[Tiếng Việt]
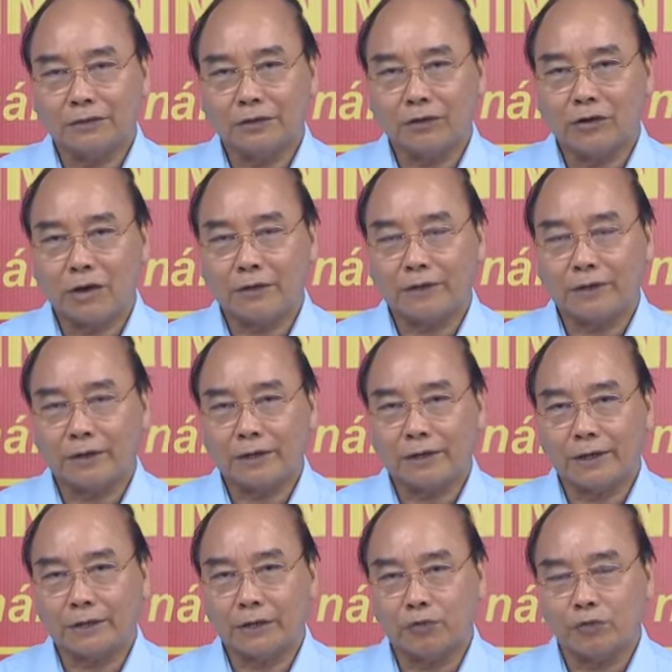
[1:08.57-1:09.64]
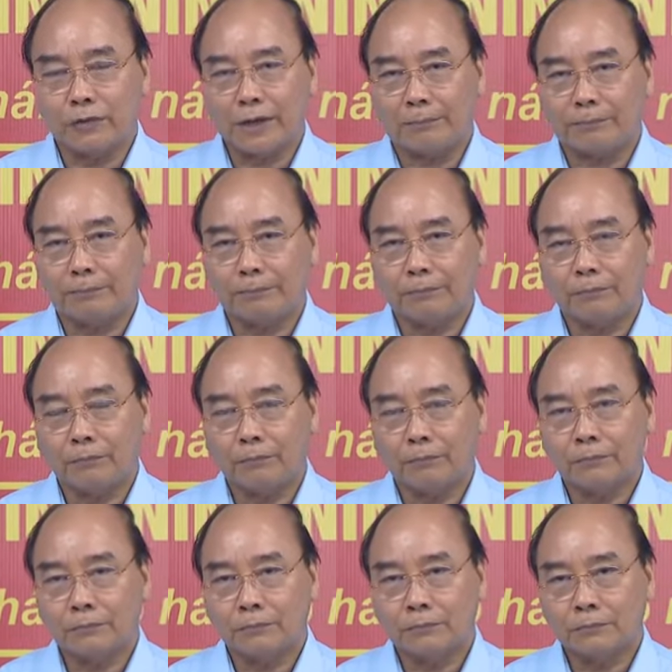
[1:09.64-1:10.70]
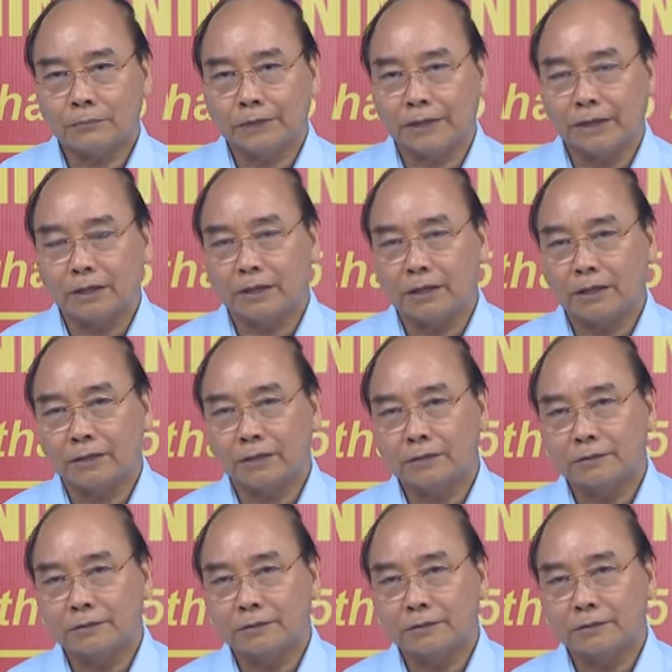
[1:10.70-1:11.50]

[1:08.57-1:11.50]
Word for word: ngoài vấn đề thu nhập tiền lương